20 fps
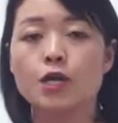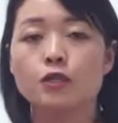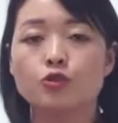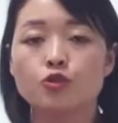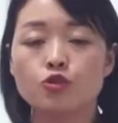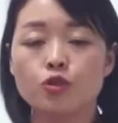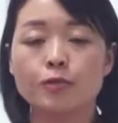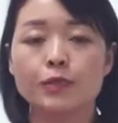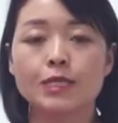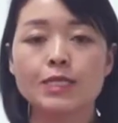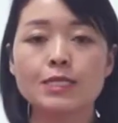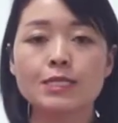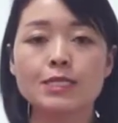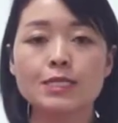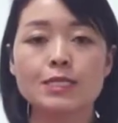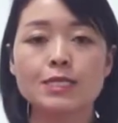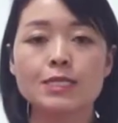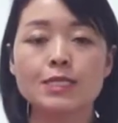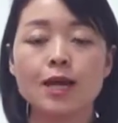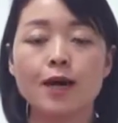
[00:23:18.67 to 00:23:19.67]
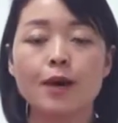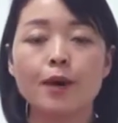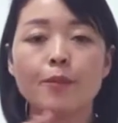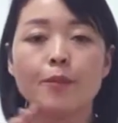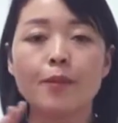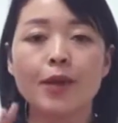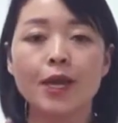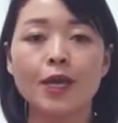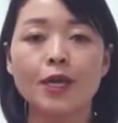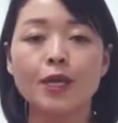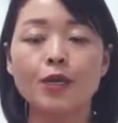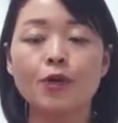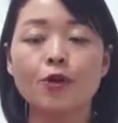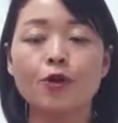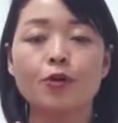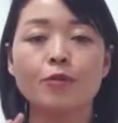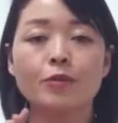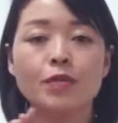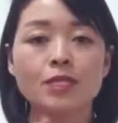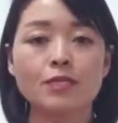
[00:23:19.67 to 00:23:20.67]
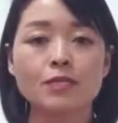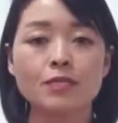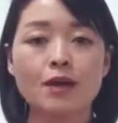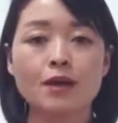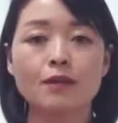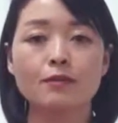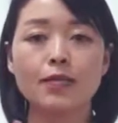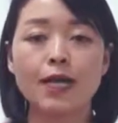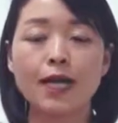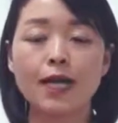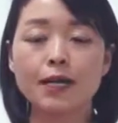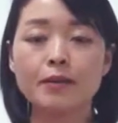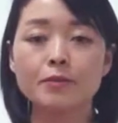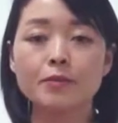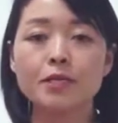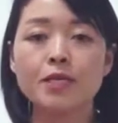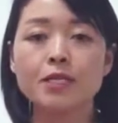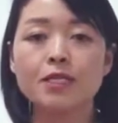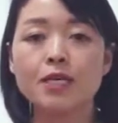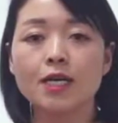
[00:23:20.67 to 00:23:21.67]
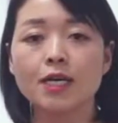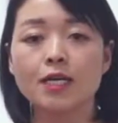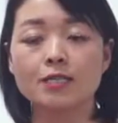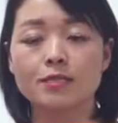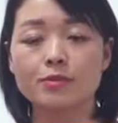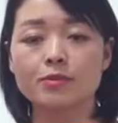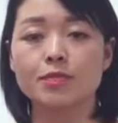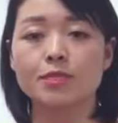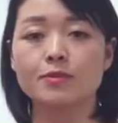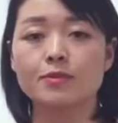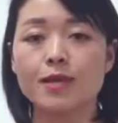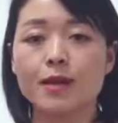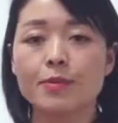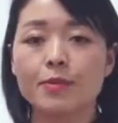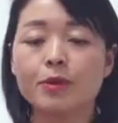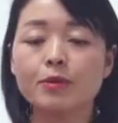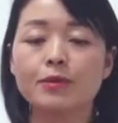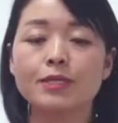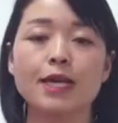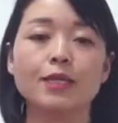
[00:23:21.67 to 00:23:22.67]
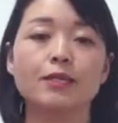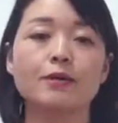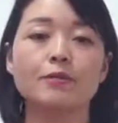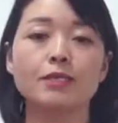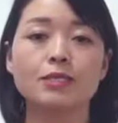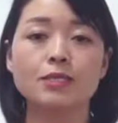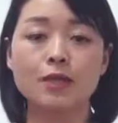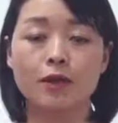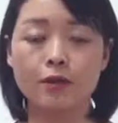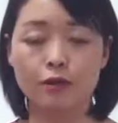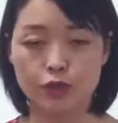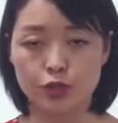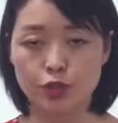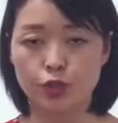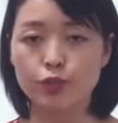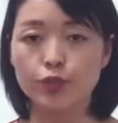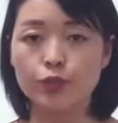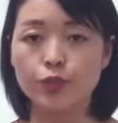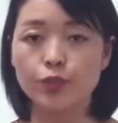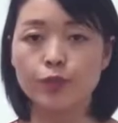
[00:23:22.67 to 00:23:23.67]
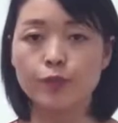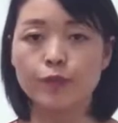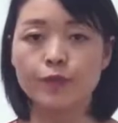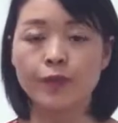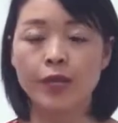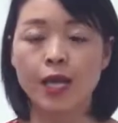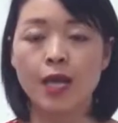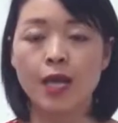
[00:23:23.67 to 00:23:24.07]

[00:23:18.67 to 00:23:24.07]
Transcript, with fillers: 就是说名词一呢，没有名词二那么的怎么怎么样，没有达到名词二的程度。